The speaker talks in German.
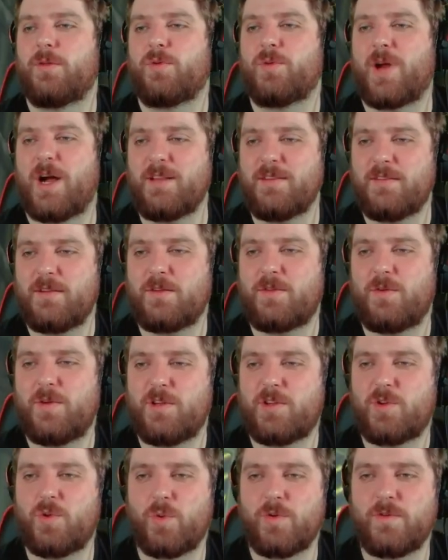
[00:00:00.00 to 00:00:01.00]
Du kannst
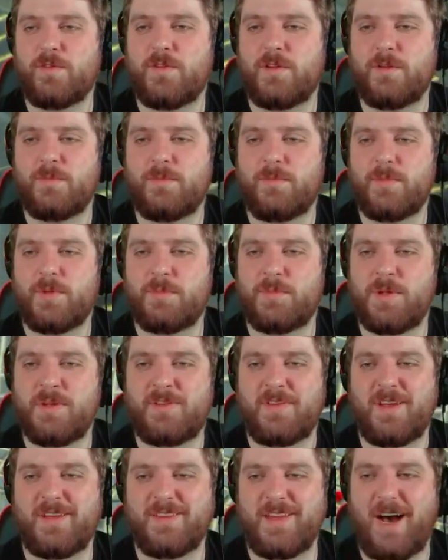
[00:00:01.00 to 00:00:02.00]
natürlich Dosen im, im
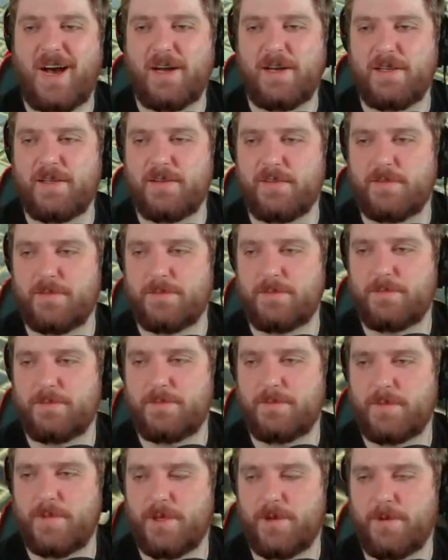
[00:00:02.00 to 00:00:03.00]
Internet nachlesen.
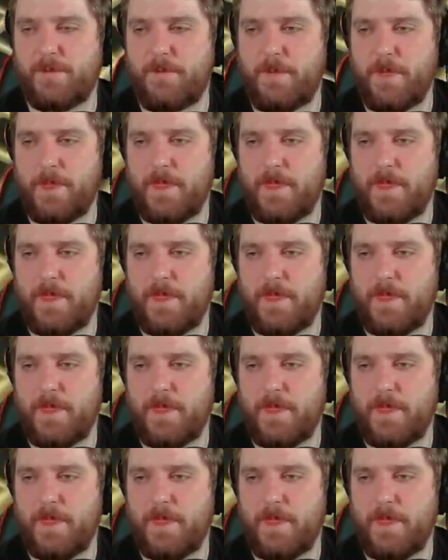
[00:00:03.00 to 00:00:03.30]
Ne?